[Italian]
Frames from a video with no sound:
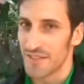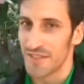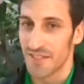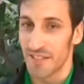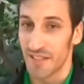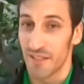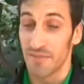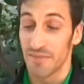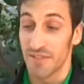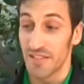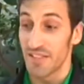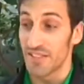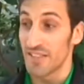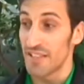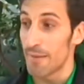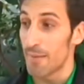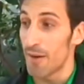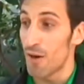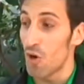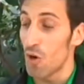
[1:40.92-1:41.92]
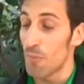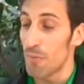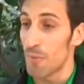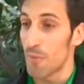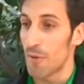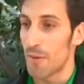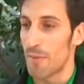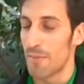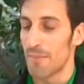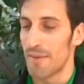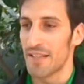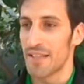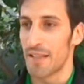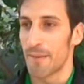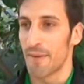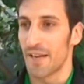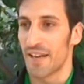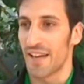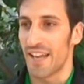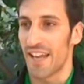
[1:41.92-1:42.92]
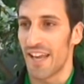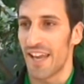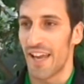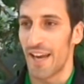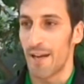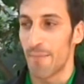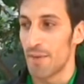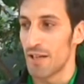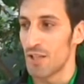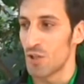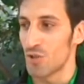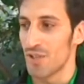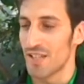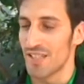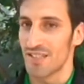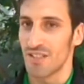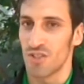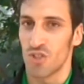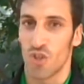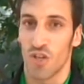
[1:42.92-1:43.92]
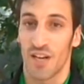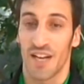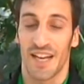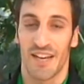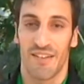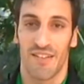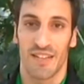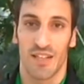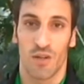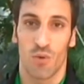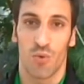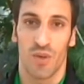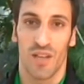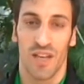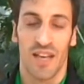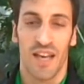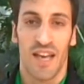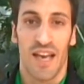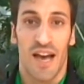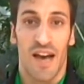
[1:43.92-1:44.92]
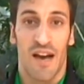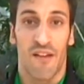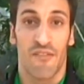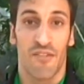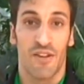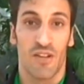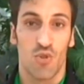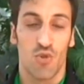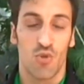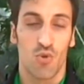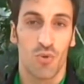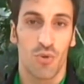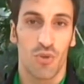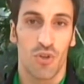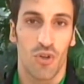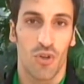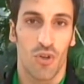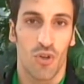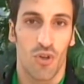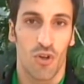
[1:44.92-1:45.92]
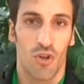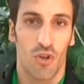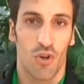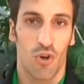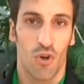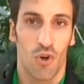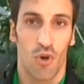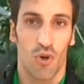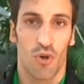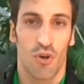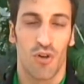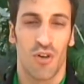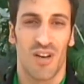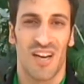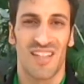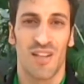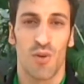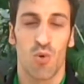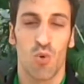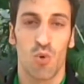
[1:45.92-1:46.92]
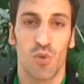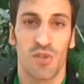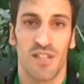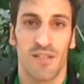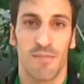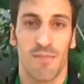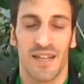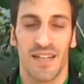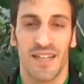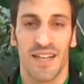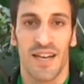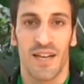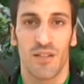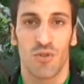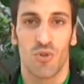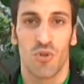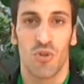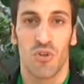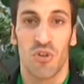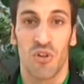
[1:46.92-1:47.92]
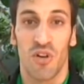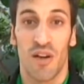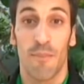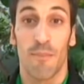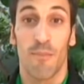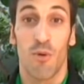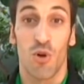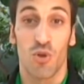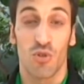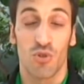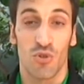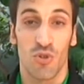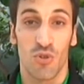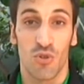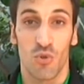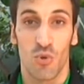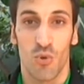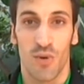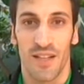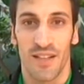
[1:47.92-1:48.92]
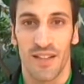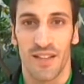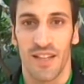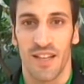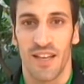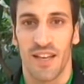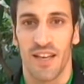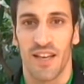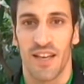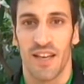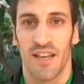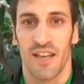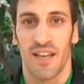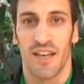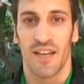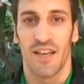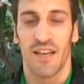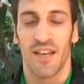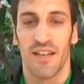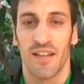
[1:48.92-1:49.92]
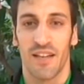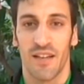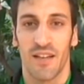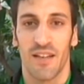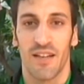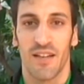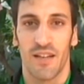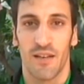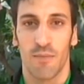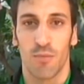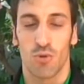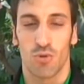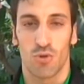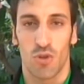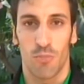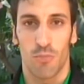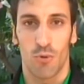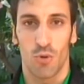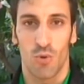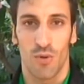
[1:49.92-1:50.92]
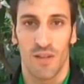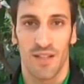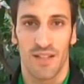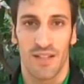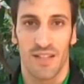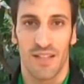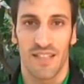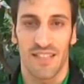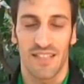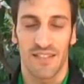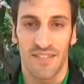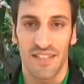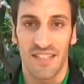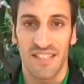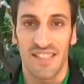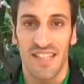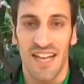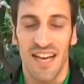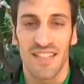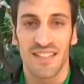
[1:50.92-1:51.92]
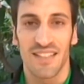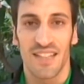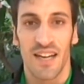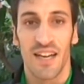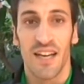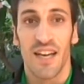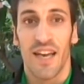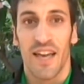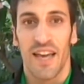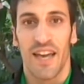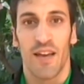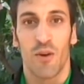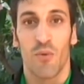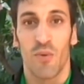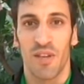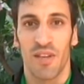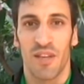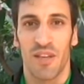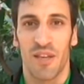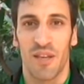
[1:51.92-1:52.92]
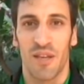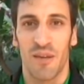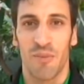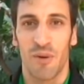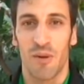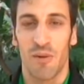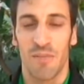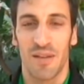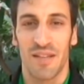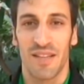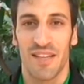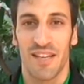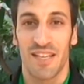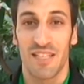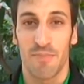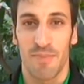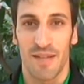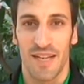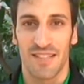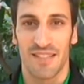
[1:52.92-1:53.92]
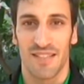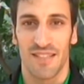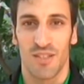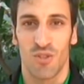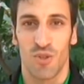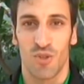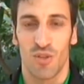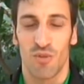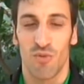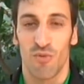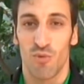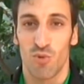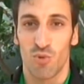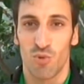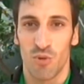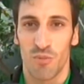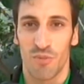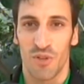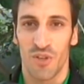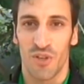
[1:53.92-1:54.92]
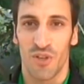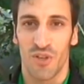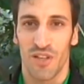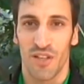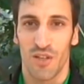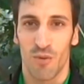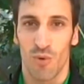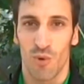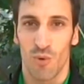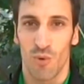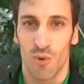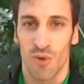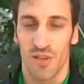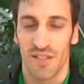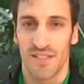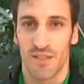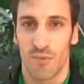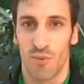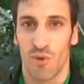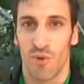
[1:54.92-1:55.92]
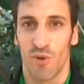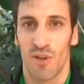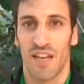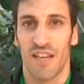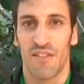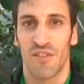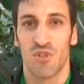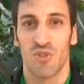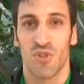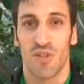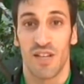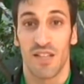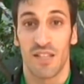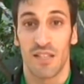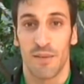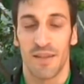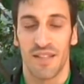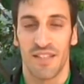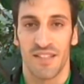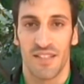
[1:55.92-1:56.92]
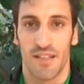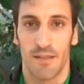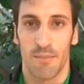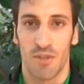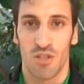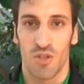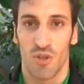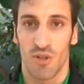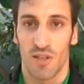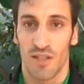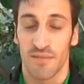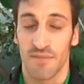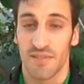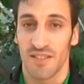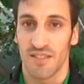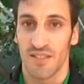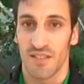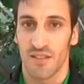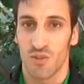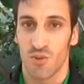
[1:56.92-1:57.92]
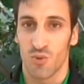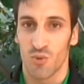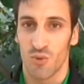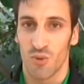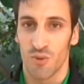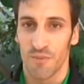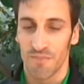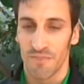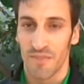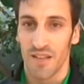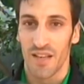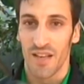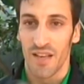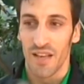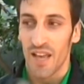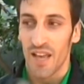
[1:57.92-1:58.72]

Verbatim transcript: Sì, sì, si chiama Hope probabilmente perché il marito della signora che è arrivata qui a fine giugno ad Augusta è sbarcato, è morto durante il, purtroppo durante la traversata e quindi probabilmente la speranza della donna di un futuro migliore, di qualcuno che sia qui con lei visto che altrimenti sarebbe sola, senza nessuno.